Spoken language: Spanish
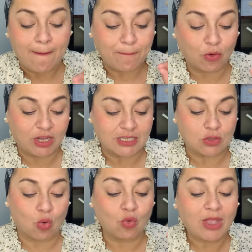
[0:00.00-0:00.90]
Por
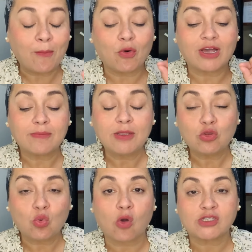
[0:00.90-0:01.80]
eso, una mujer
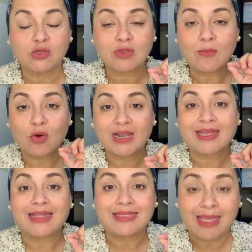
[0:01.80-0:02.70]
virtuosa es una
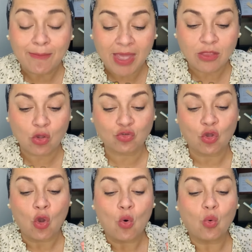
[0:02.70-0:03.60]
mujer que teme a
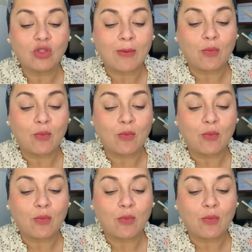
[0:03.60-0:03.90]
Dios, una